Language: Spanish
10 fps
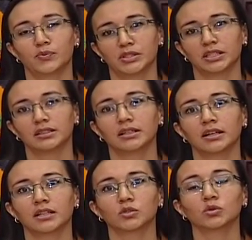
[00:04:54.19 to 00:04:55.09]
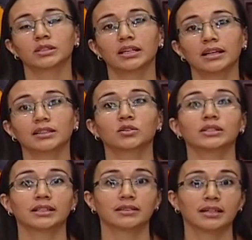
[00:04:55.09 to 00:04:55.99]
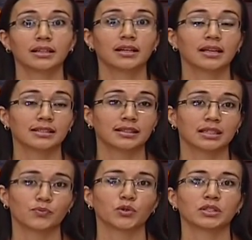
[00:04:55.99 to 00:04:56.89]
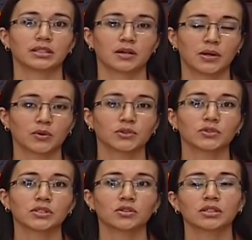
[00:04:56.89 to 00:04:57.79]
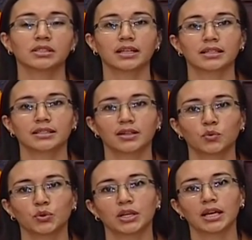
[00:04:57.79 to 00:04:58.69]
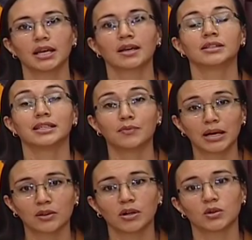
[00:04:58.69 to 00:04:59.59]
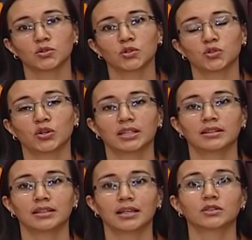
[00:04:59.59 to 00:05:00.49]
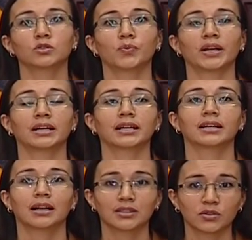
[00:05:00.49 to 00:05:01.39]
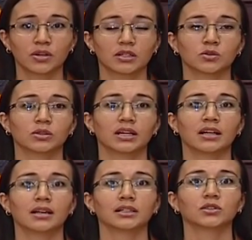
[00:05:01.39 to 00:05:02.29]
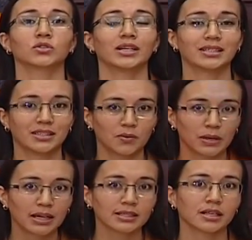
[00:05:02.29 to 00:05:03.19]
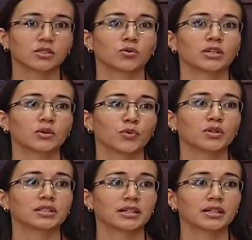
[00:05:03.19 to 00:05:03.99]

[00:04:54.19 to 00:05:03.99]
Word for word: y al presidente que resulte electo el tener este equipo de trabajo. Entonces yo quisiera hacer un llamado a los ocho candidatos para que en caso de resultar electos establezcan su equipo de